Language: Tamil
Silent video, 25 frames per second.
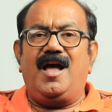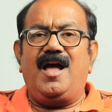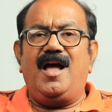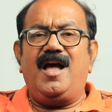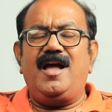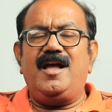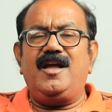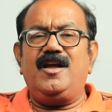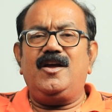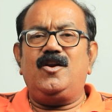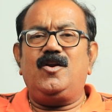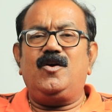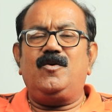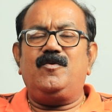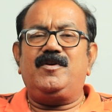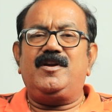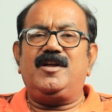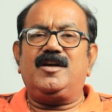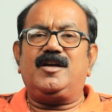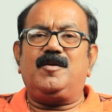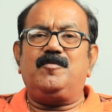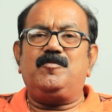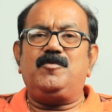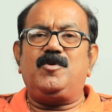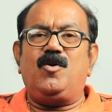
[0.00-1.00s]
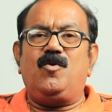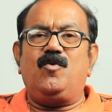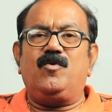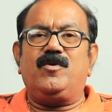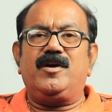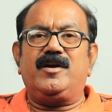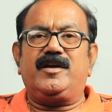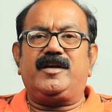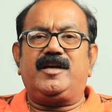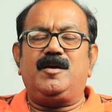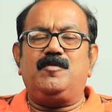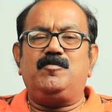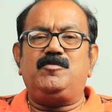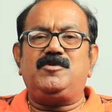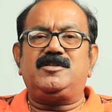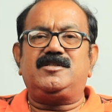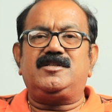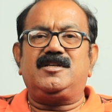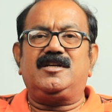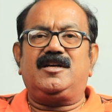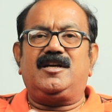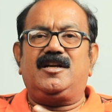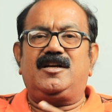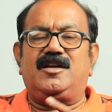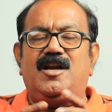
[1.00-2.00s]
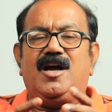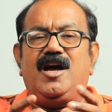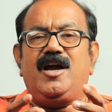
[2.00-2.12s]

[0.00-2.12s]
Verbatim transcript: ஹாய் ஹலோ வணக்கம் நான் உங்கள் கேபிள் சங்கர்